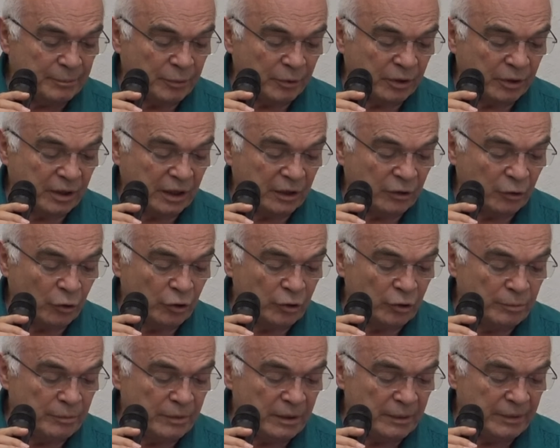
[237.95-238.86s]
porque
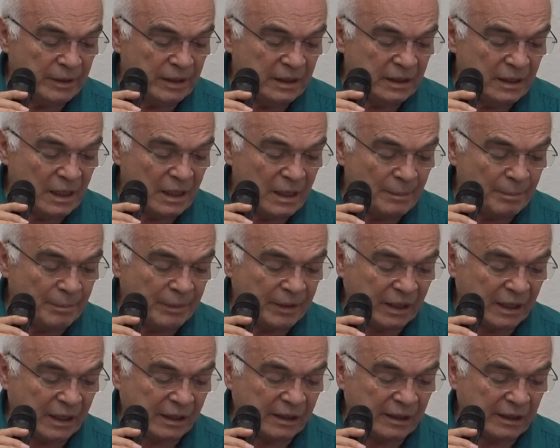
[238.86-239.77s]
doy mi vida
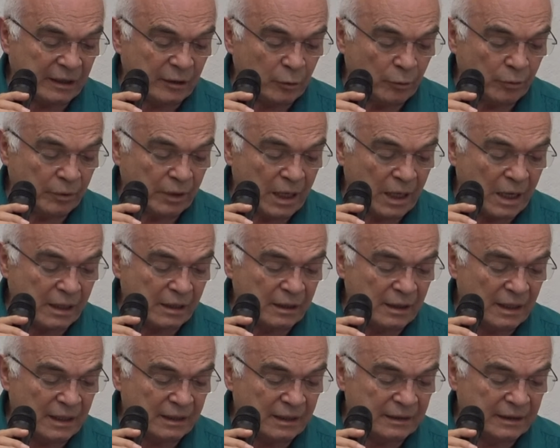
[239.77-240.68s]
para
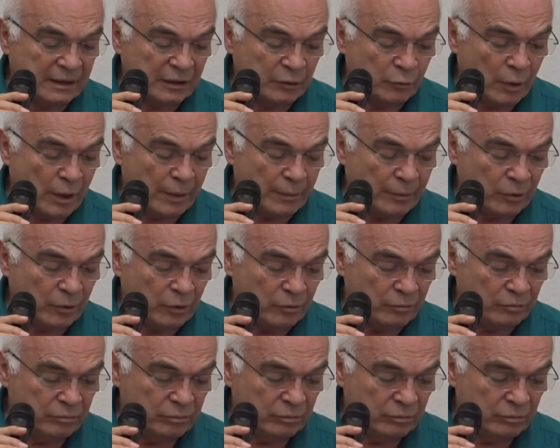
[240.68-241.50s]
recobrarla de nuevo.